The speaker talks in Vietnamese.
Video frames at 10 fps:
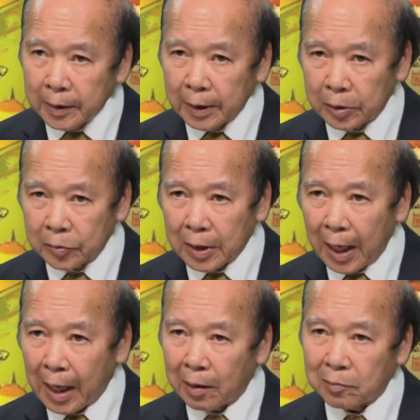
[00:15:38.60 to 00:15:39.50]
thì chúng
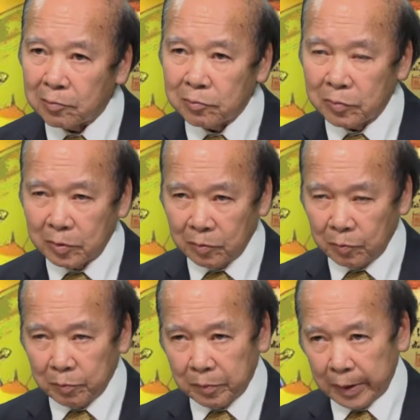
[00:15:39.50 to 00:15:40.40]
ta
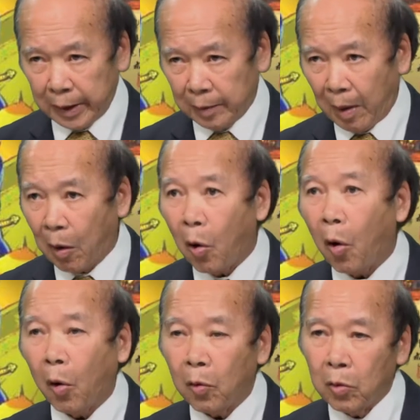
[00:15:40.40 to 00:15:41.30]
bị bảo
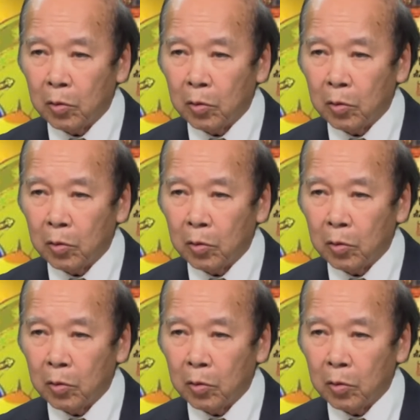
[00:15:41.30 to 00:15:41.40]
hộ